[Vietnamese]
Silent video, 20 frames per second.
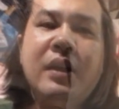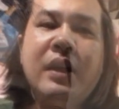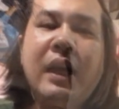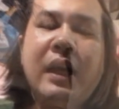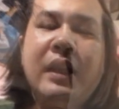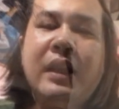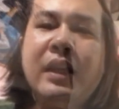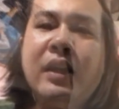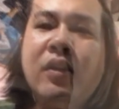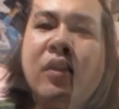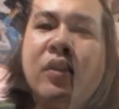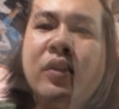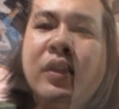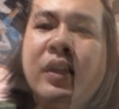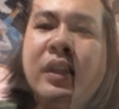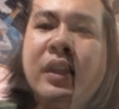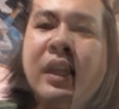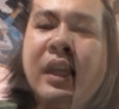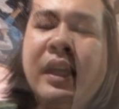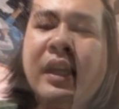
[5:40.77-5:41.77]
các
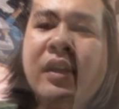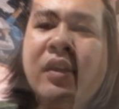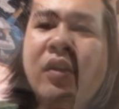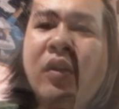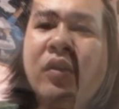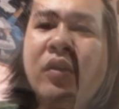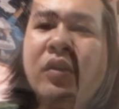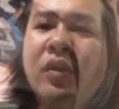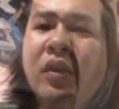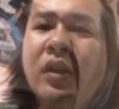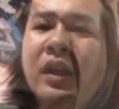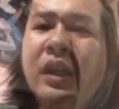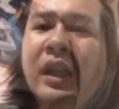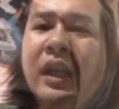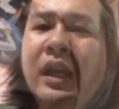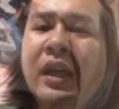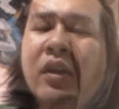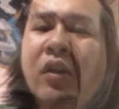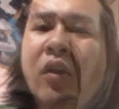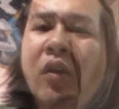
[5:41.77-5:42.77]
kênh truyền thông
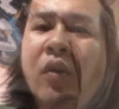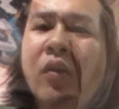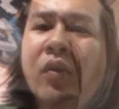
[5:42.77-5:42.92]
hơn